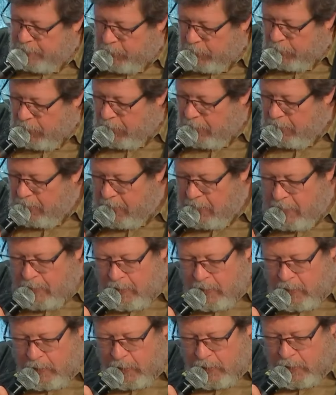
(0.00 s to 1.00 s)
blancs,
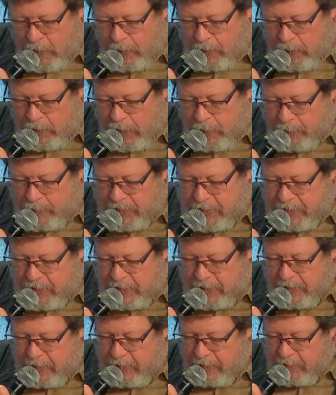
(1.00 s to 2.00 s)
euh, comme
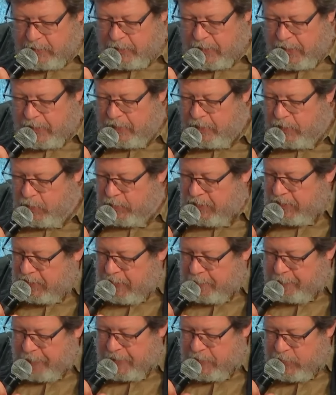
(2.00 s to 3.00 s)
si euh, elle n'en
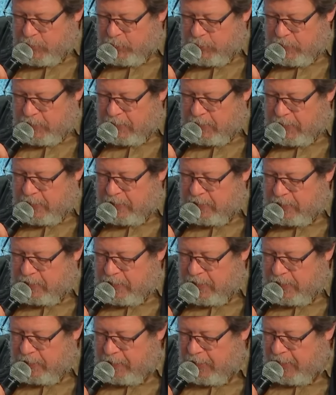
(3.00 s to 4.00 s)
était pas une.
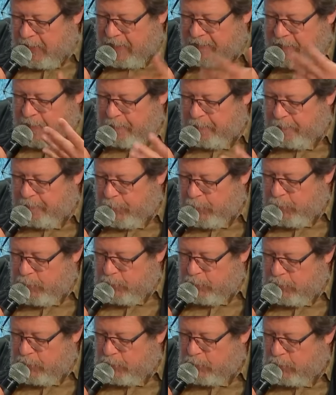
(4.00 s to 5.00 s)
Euh, elle avait
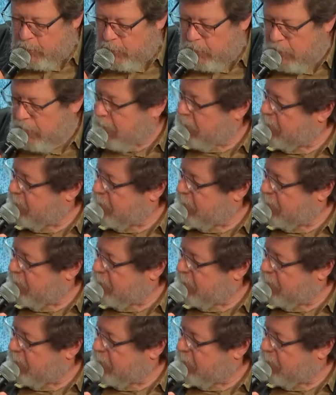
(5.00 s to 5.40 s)
plus de couleur